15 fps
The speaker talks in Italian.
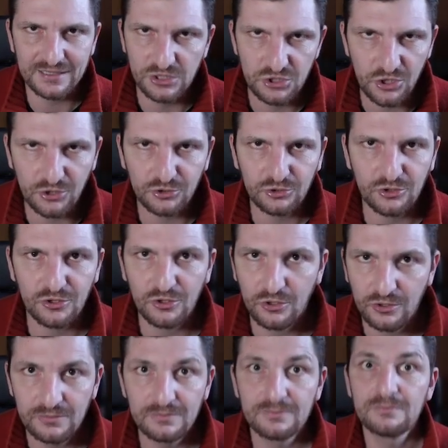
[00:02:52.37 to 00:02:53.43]
alle
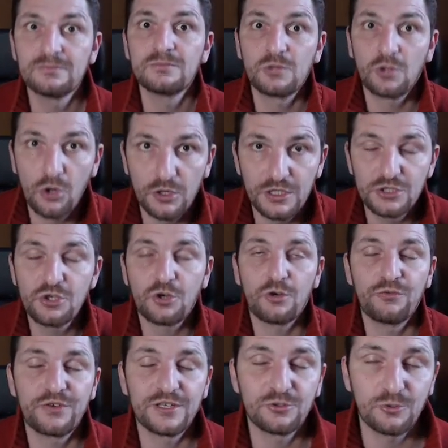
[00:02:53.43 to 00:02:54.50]
18 con il
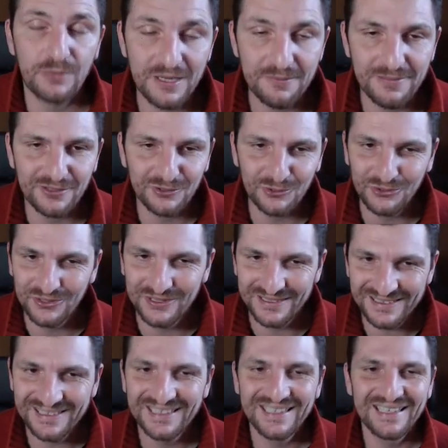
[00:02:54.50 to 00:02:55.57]
gioco free to play per
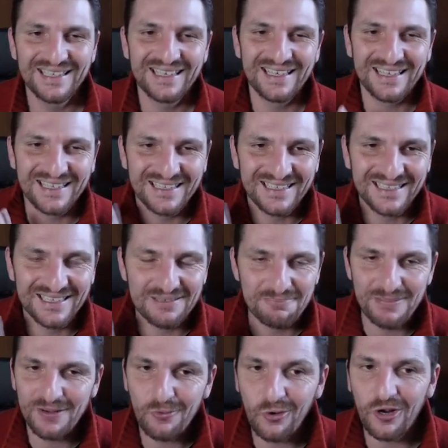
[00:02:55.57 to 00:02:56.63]
tutti, eh,
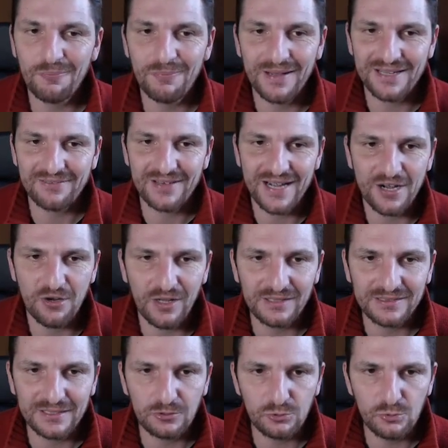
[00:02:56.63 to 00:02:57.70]
per Europa arriveranno
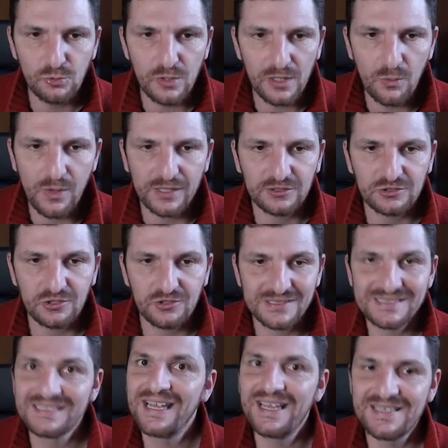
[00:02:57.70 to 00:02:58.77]
altri 2, 4,
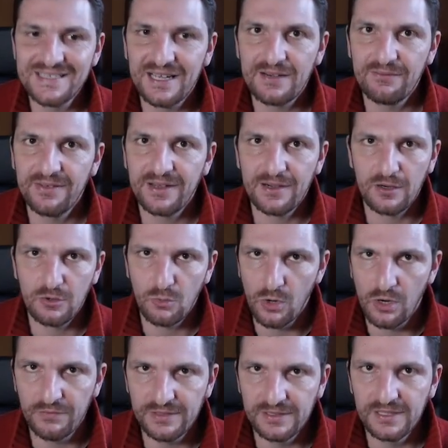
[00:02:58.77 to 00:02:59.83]
6 server
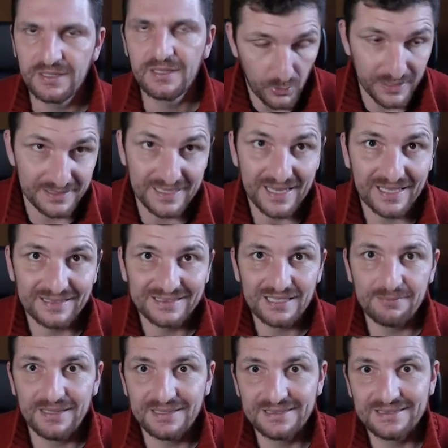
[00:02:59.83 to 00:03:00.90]
nuovi. Quindi è
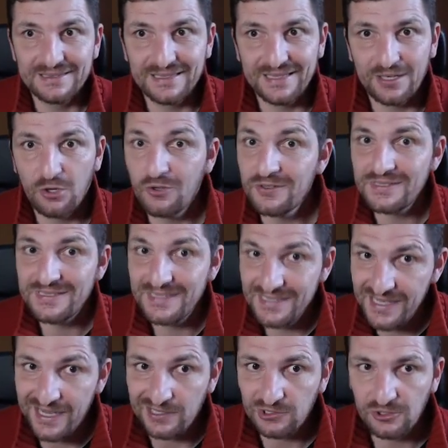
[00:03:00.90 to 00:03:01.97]
altamente
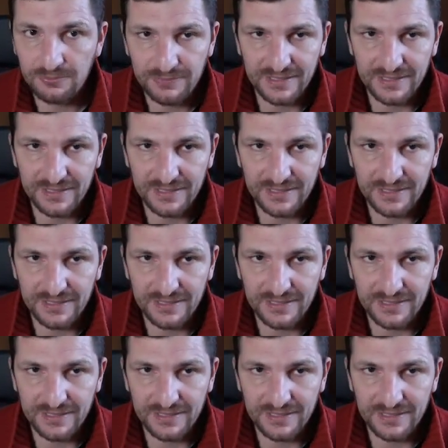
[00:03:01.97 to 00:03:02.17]
consigliato